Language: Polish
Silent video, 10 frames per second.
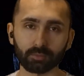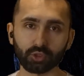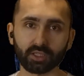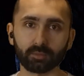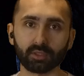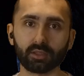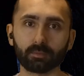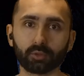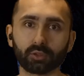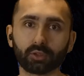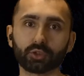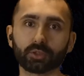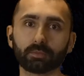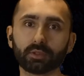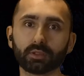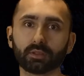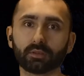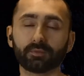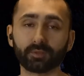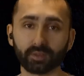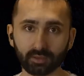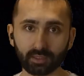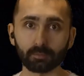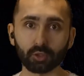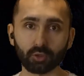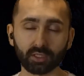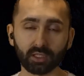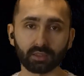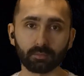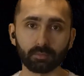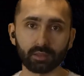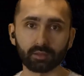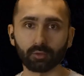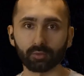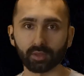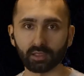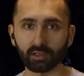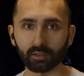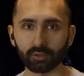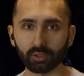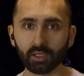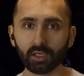a przynajmniej nie po to, żeby w tym konkretnym miejscu ją znaleźć,